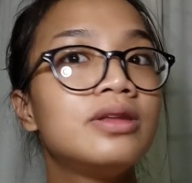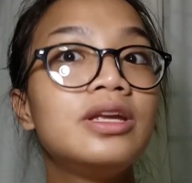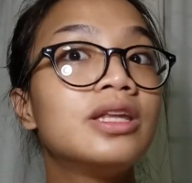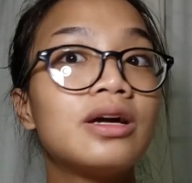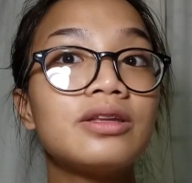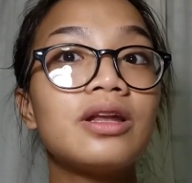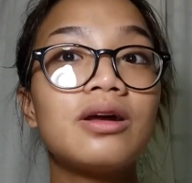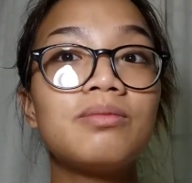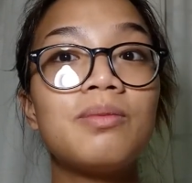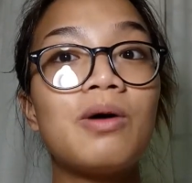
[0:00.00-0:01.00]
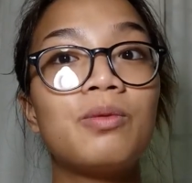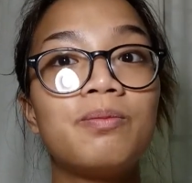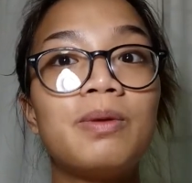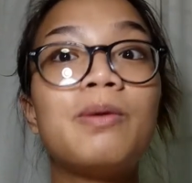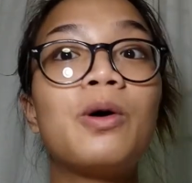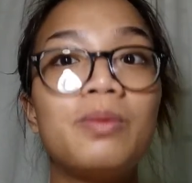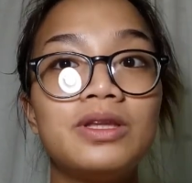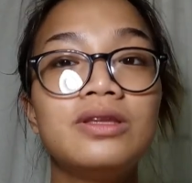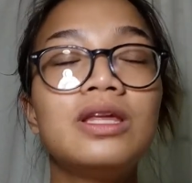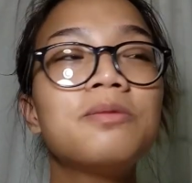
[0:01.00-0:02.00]
hindi na, talagang mabango, mabango
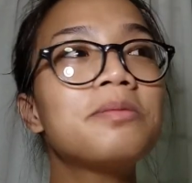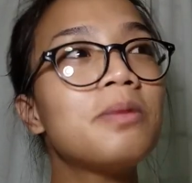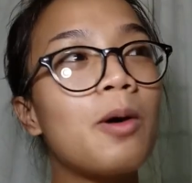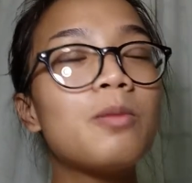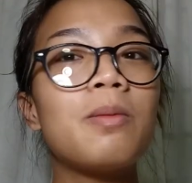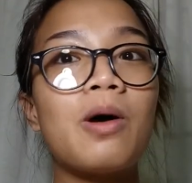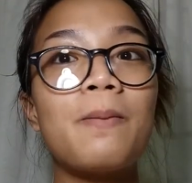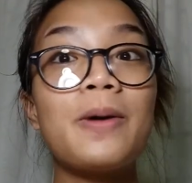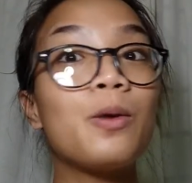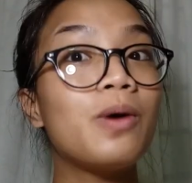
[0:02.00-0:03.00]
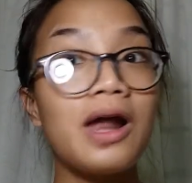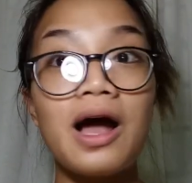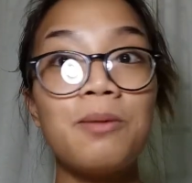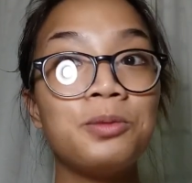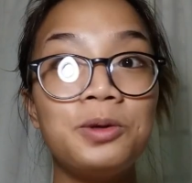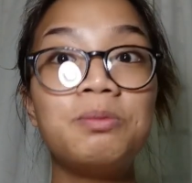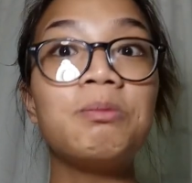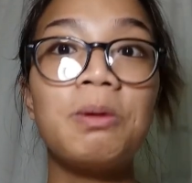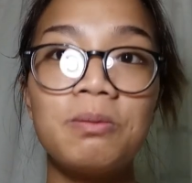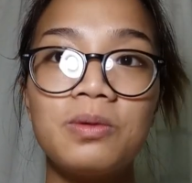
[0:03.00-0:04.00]
pa, hindi mabango, mabango, pero walang amoy
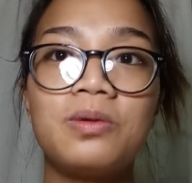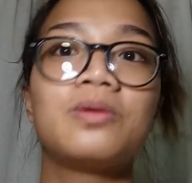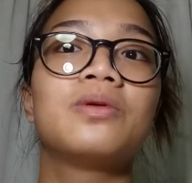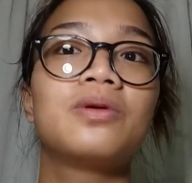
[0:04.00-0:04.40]
yung bibig mo.